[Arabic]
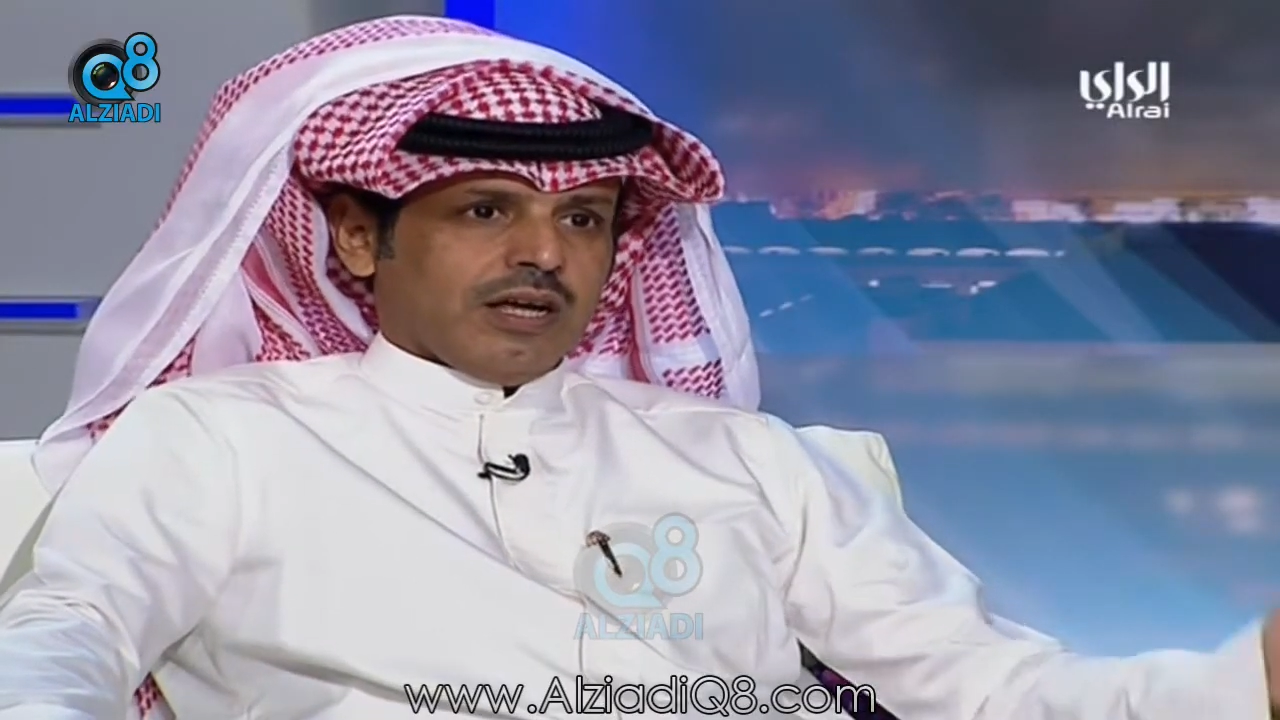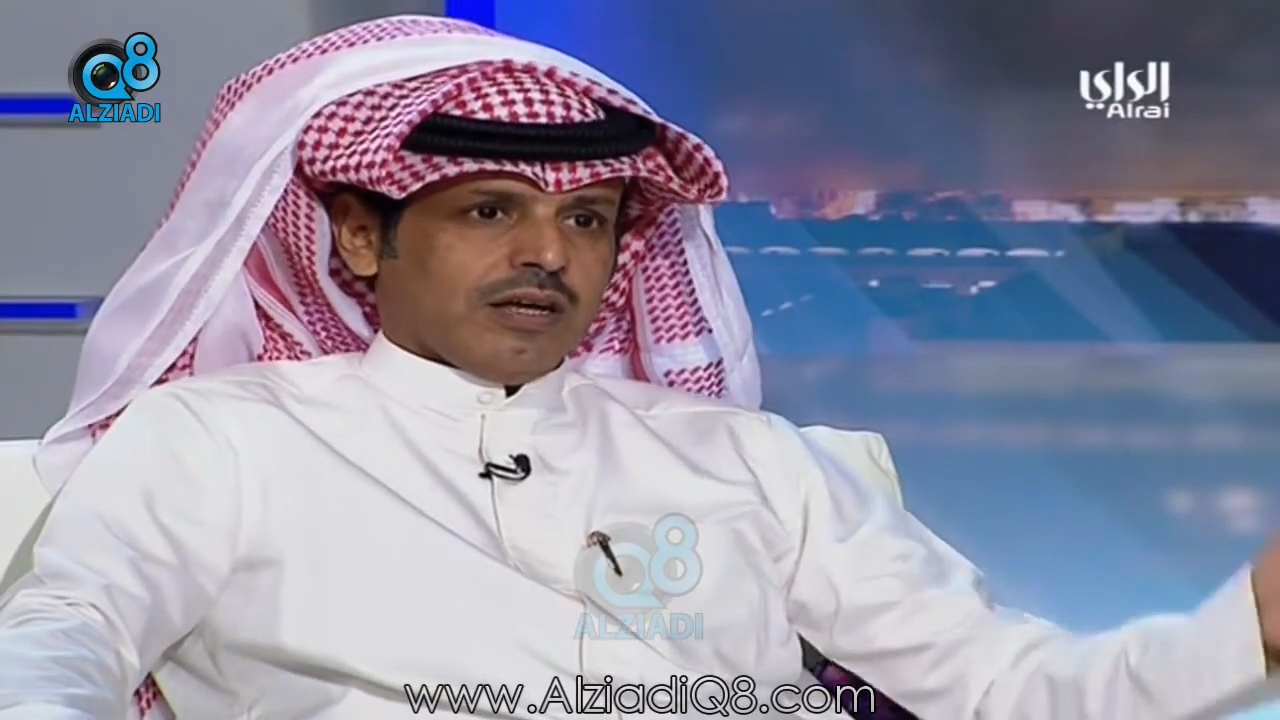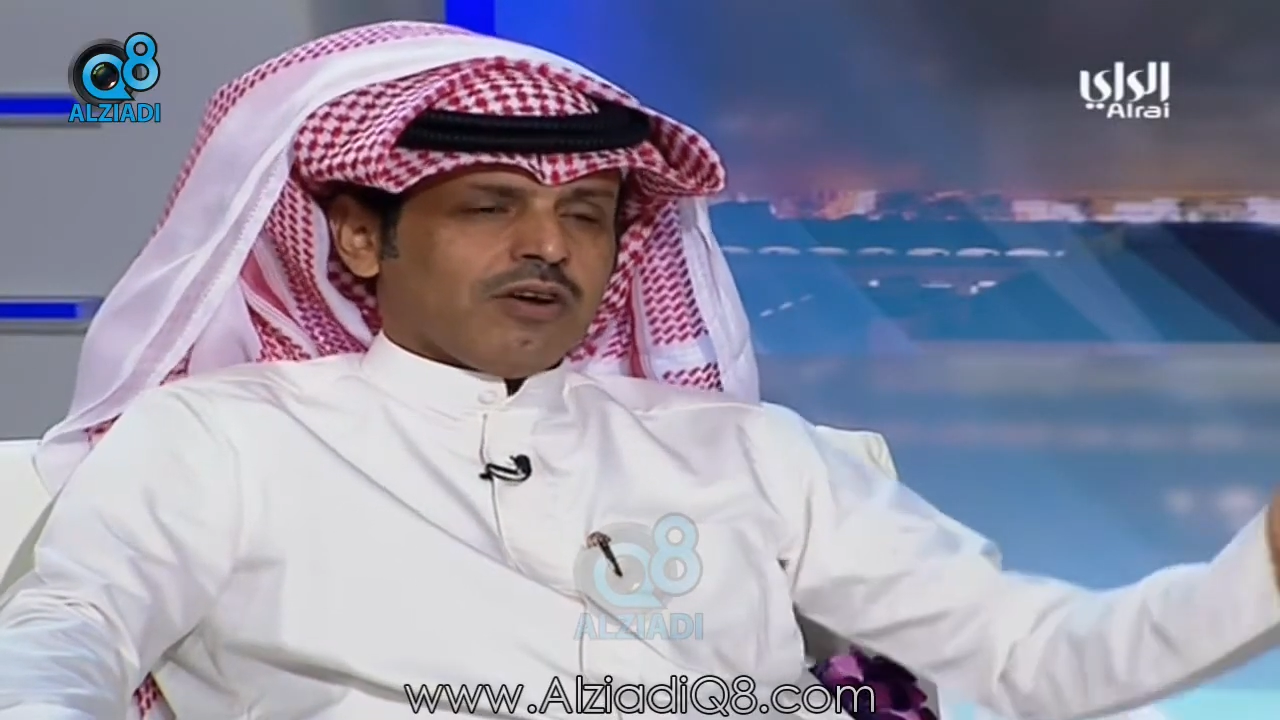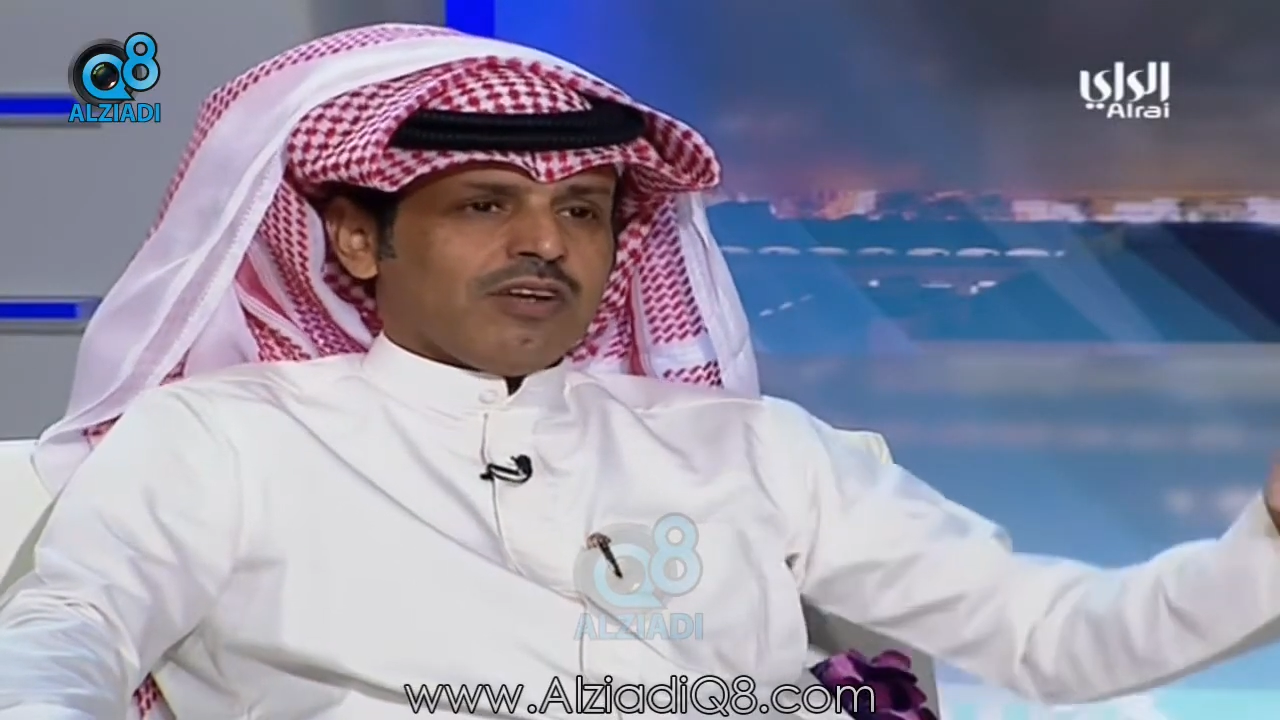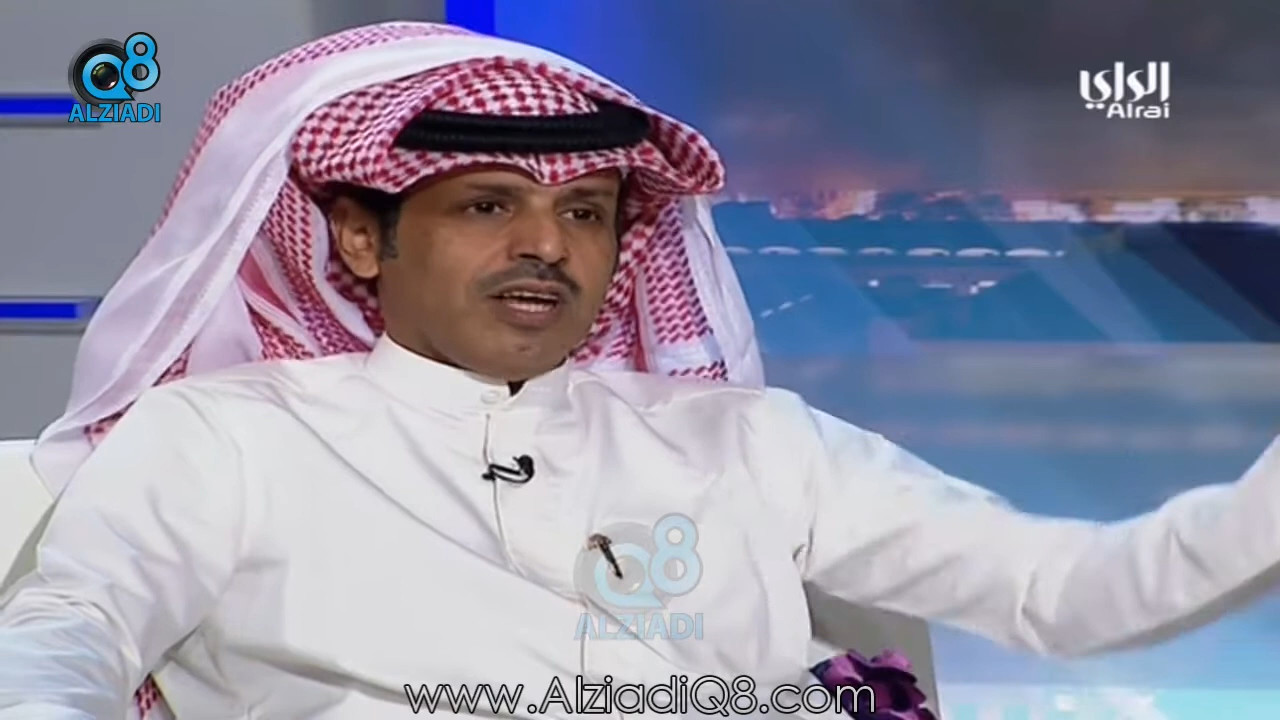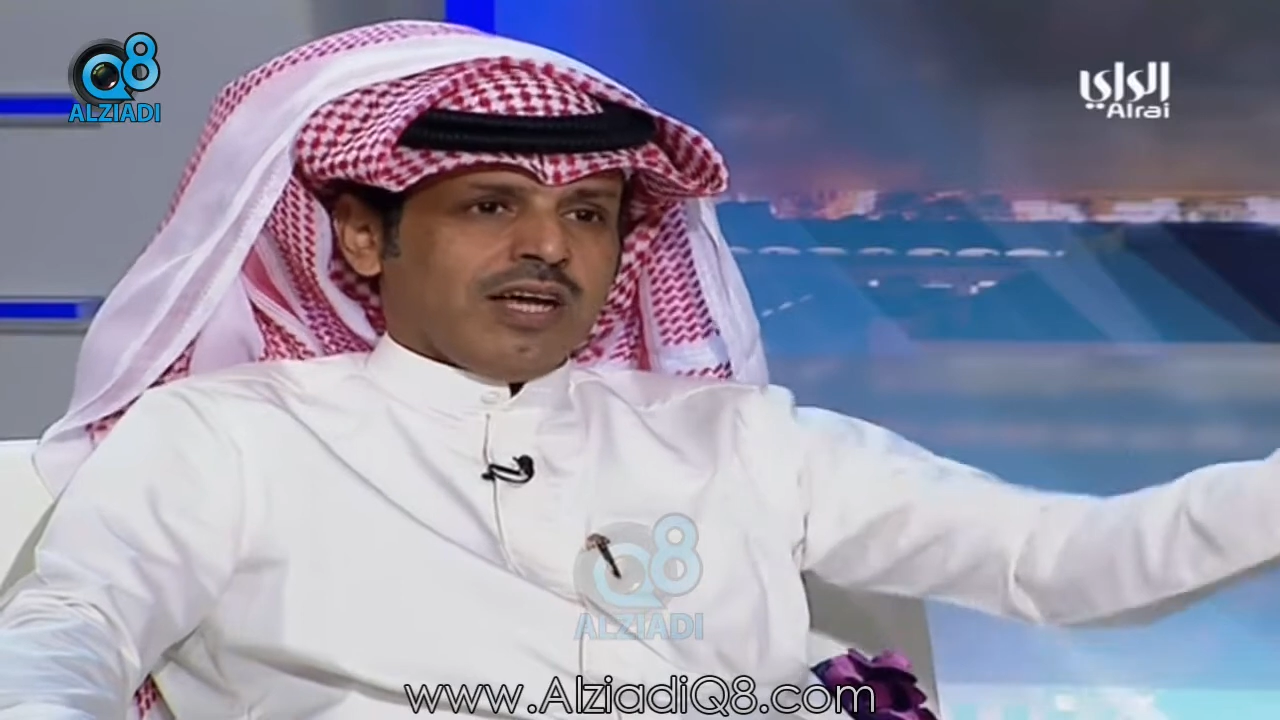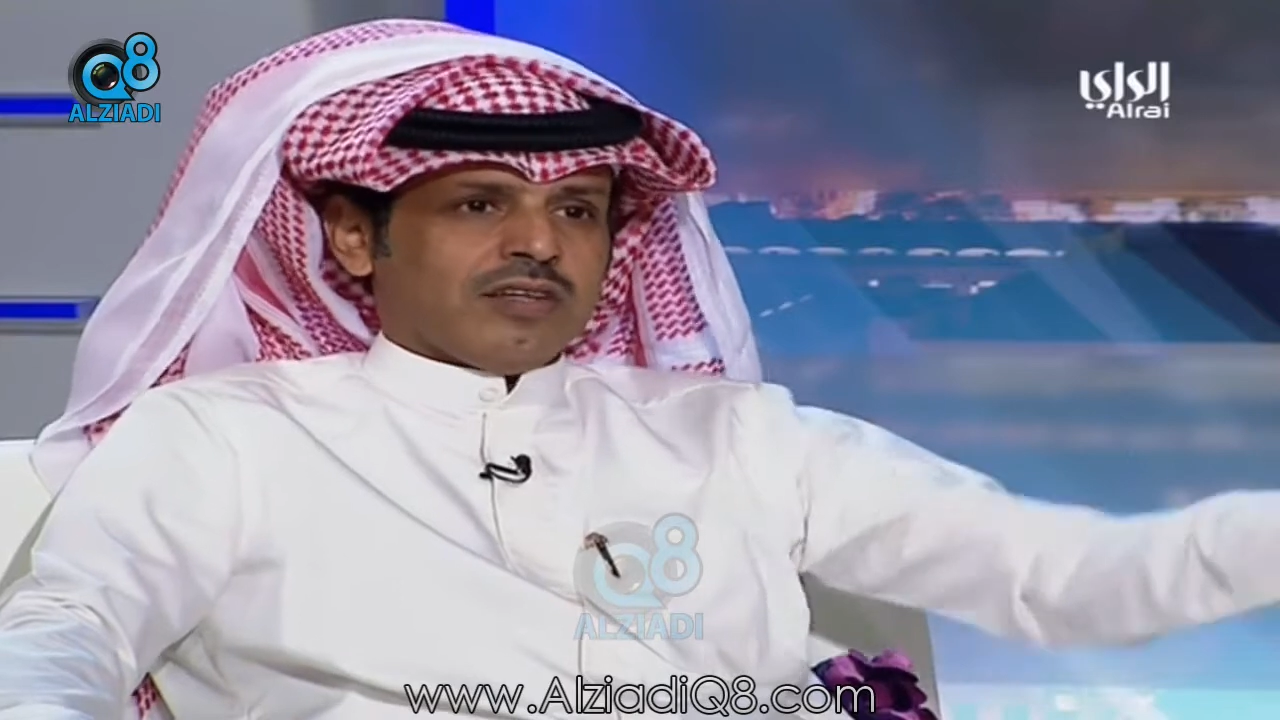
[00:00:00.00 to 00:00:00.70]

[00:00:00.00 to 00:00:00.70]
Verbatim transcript: اغنيه على